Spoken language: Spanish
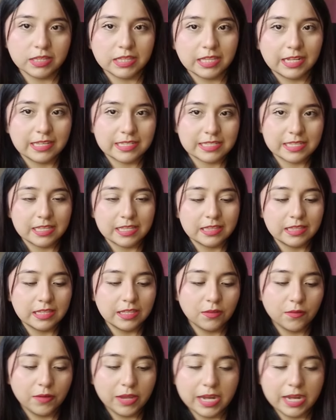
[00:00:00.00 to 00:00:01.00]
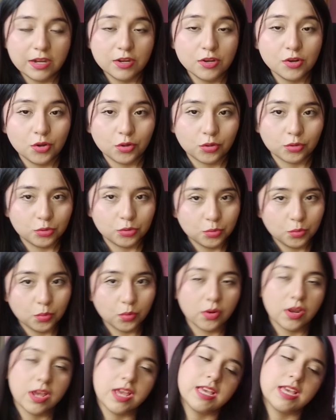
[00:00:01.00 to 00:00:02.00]
que tiene sentido el
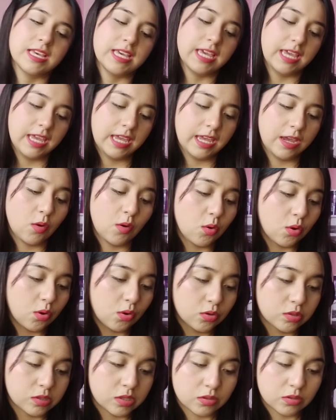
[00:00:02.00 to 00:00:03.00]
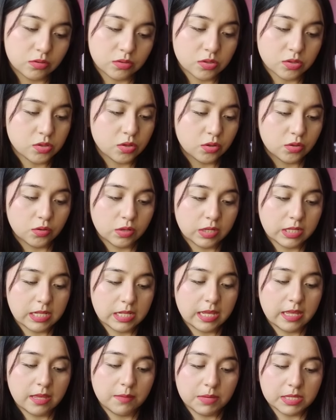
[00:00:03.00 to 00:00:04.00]
Nocturne eh, Ojos, entonces yo creo que
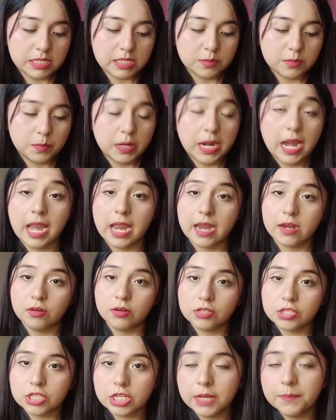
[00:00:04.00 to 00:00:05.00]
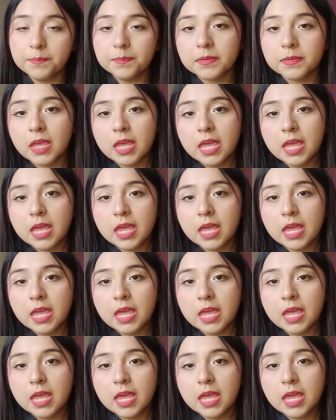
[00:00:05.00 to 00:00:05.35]
nada más es para la noche.